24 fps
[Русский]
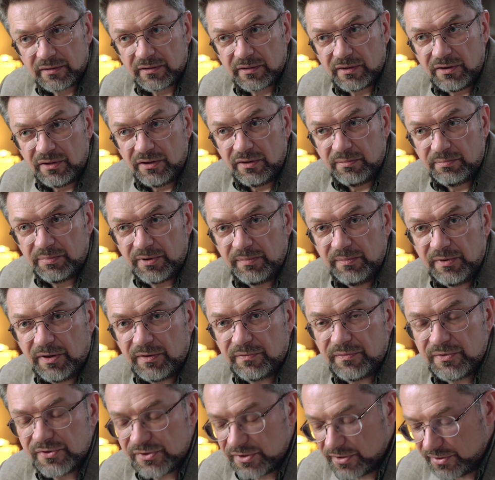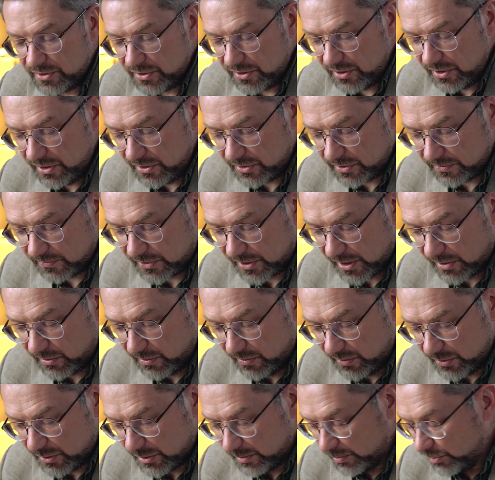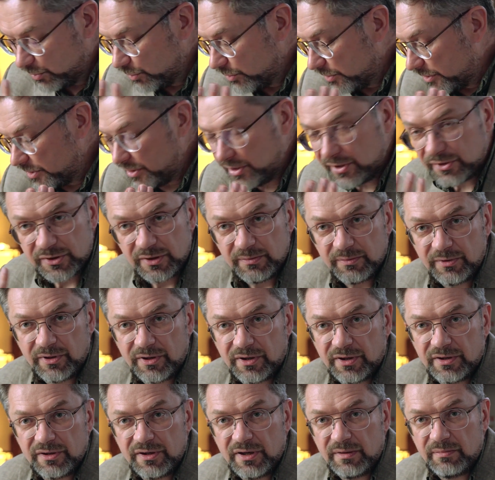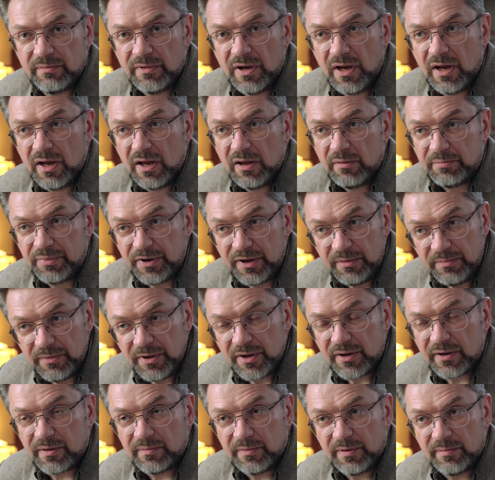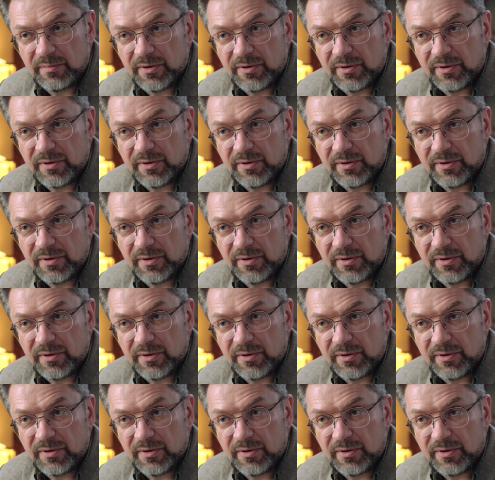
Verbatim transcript: И пример фессалоникийцев становится по окрестным городам примером